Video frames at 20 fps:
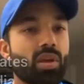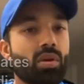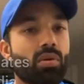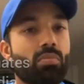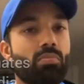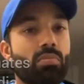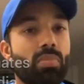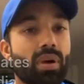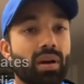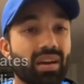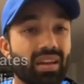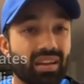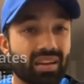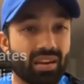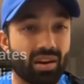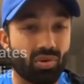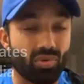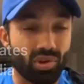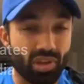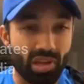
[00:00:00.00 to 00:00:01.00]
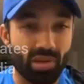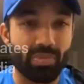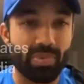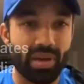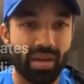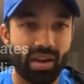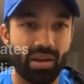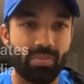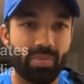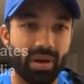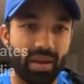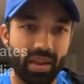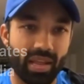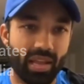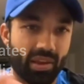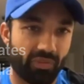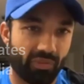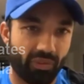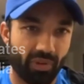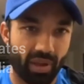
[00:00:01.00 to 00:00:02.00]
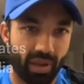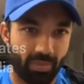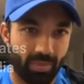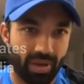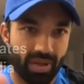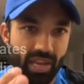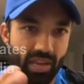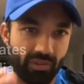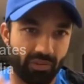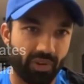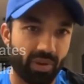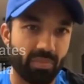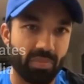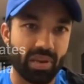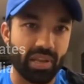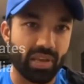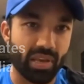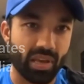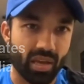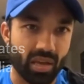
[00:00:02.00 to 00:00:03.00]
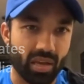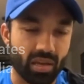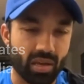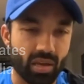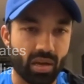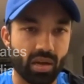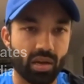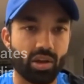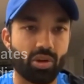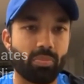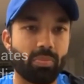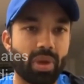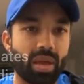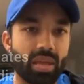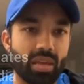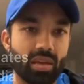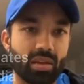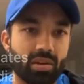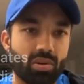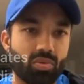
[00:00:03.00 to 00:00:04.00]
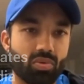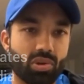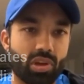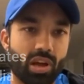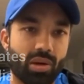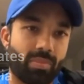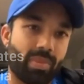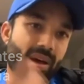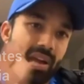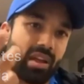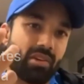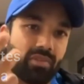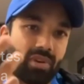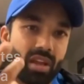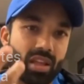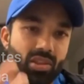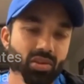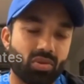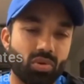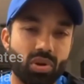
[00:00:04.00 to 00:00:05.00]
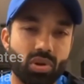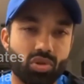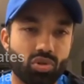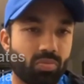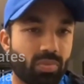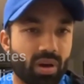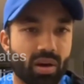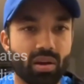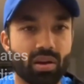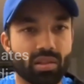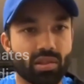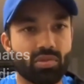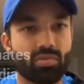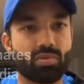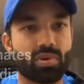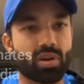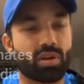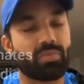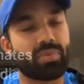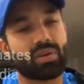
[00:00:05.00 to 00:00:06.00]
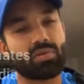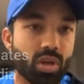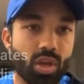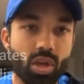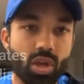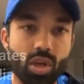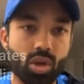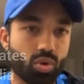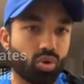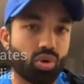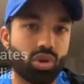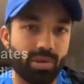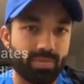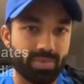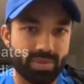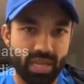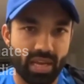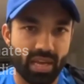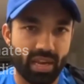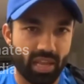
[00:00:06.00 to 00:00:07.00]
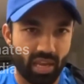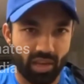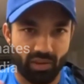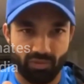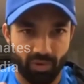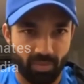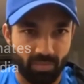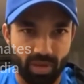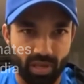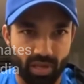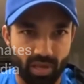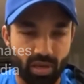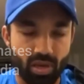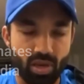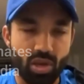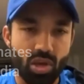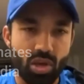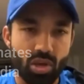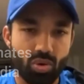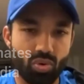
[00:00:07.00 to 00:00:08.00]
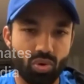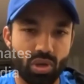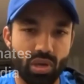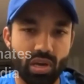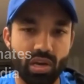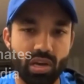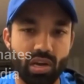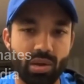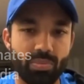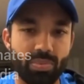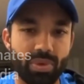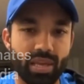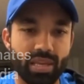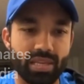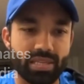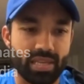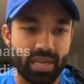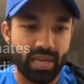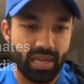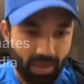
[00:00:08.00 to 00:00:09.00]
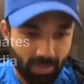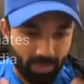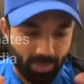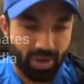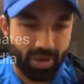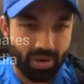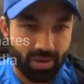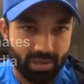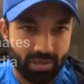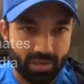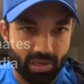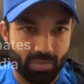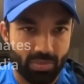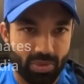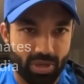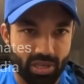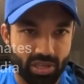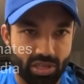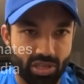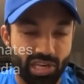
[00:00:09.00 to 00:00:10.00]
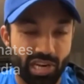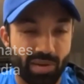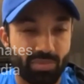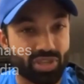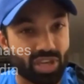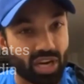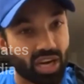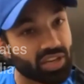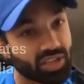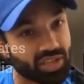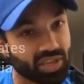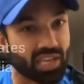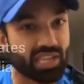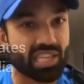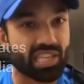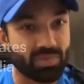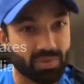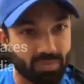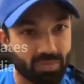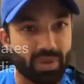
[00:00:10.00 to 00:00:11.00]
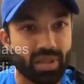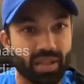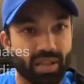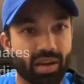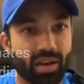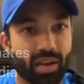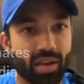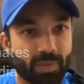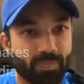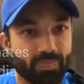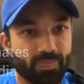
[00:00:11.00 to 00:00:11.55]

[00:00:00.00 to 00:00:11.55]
मगर ग्राउंड के बाहर हमारा एक हमारी एक फैमिली है अगर मैं ये कहूँ कि हमारा विराट कोहली तो मैं गलत नहीं हुआ मेरे को क्योंकि हम सारे एक फैमिली है क्योंकि अगर अब ये सारे फिर कभी किसी टाइम शाहिद शाह से भी मिल रहे हैं